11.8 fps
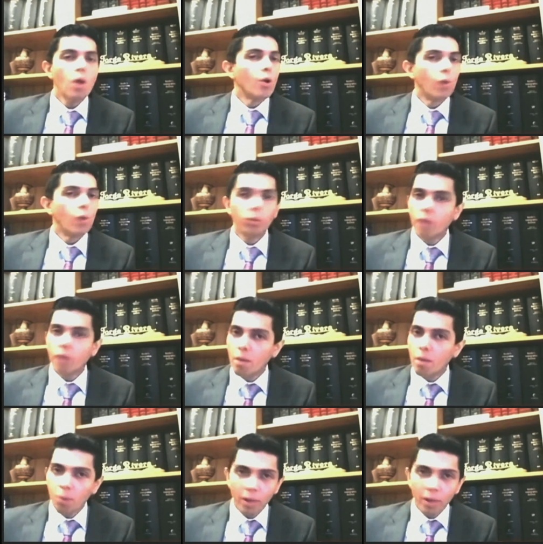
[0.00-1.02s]
no
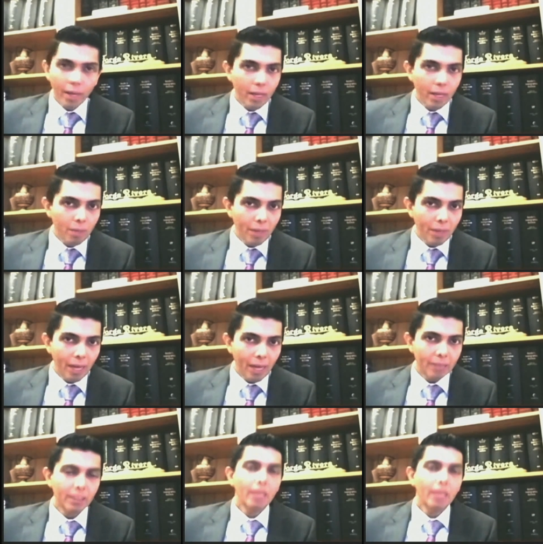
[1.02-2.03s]
tienen por qué
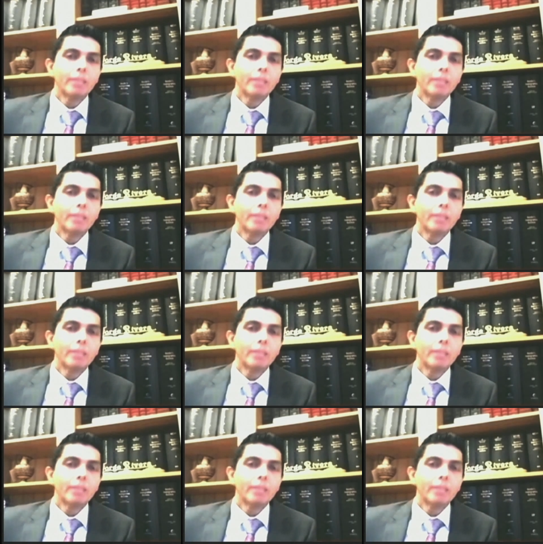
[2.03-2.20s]
incriminarse,